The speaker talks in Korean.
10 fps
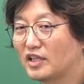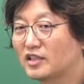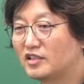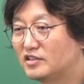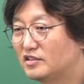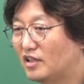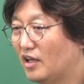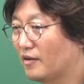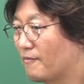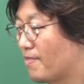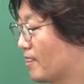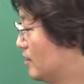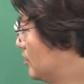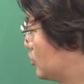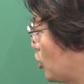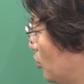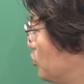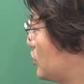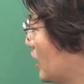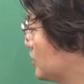장난을
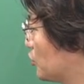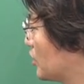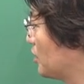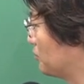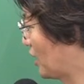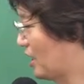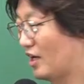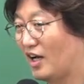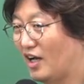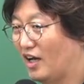칠때점유자한테 이렇게 냅니다.